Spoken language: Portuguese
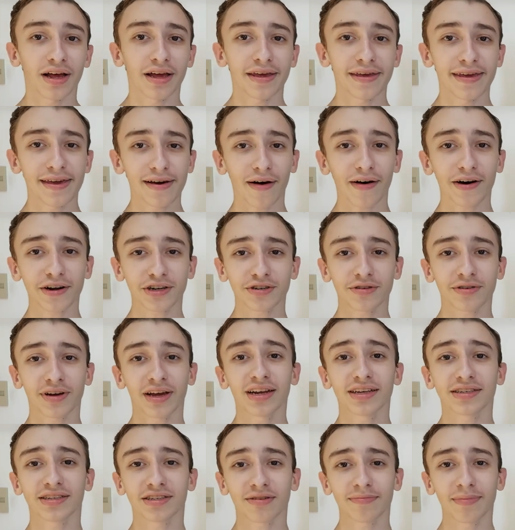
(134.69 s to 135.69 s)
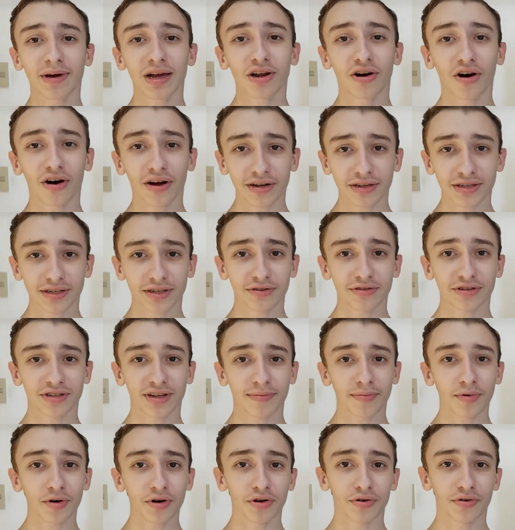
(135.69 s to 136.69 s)
e eu acho que eles são melhores que os
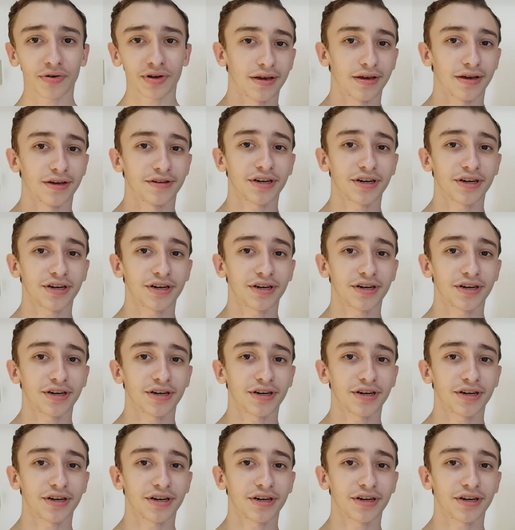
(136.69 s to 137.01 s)
da Moyo.